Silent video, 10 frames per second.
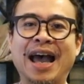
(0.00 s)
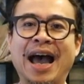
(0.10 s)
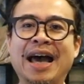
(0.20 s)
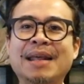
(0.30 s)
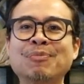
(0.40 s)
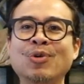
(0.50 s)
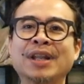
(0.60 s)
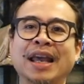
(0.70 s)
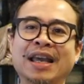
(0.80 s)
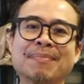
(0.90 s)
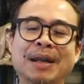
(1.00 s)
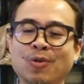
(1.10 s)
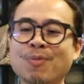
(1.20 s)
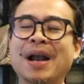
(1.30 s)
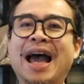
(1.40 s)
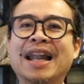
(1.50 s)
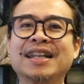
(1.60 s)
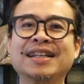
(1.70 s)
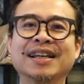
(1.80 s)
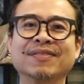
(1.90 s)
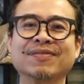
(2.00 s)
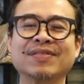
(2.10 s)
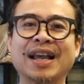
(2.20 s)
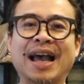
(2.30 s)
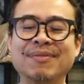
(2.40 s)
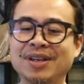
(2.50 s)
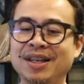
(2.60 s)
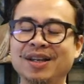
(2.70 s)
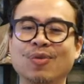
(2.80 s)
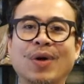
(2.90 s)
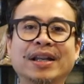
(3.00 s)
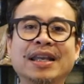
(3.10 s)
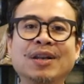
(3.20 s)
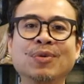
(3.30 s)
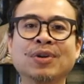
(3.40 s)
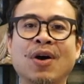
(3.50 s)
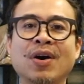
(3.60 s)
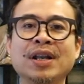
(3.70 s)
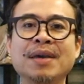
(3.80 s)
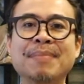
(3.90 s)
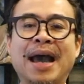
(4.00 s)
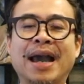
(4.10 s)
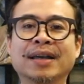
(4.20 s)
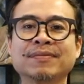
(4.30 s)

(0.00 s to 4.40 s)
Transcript: หาอะไรโปรเทคให้มันคุ้มค่านิดหนึ่งนะครับ วันนี้ลุงหนอเลยมา